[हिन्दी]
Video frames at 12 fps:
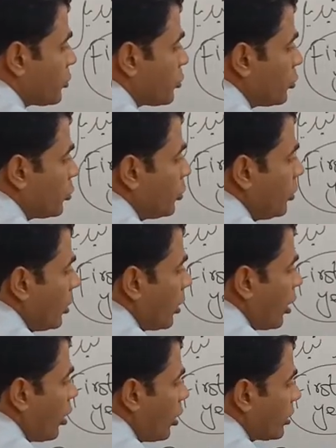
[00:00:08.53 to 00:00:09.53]
टू
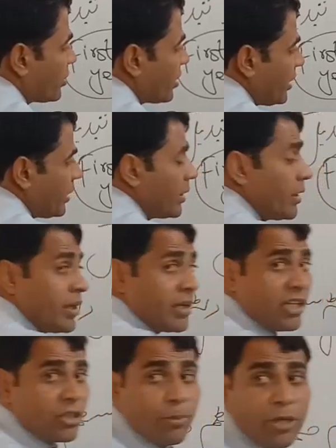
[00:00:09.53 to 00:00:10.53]
और थ्री
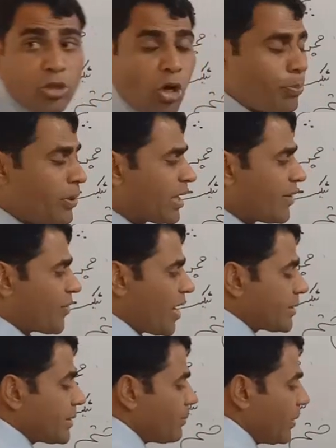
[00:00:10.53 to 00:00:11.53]
इसमें टॉपिक है
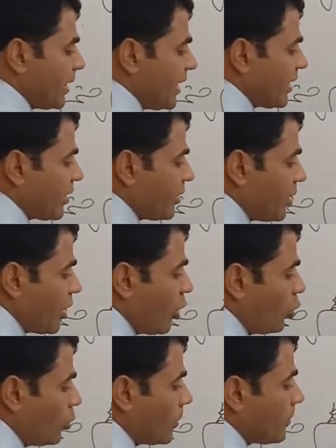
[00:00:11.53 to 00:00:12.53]
फॉर एग्जाम्पल एक
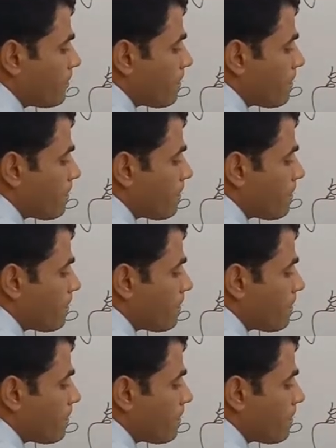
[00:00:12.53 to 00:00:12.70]
नाउन